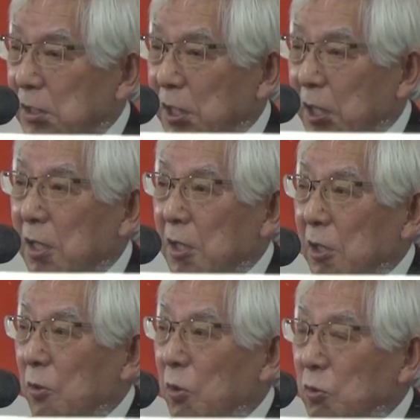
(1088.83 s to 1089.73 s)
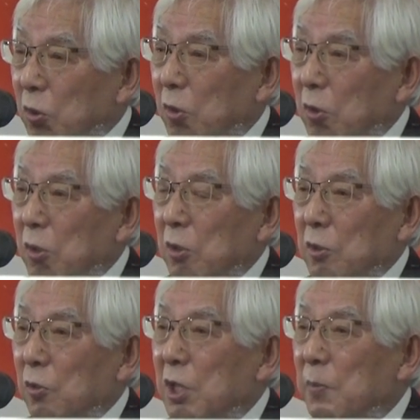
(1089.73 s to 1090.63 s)
でこの
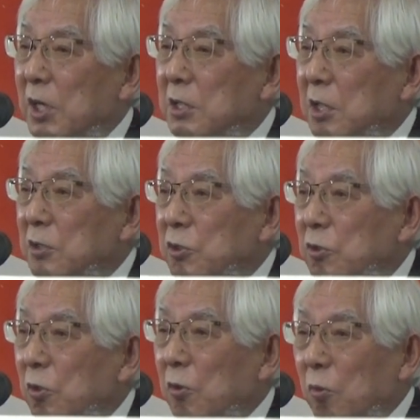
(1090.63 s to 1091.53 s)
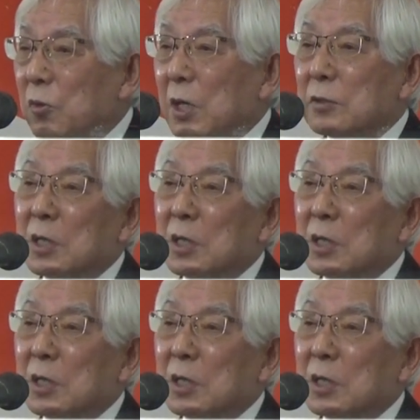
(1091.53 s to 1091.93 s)
米山記念事業を行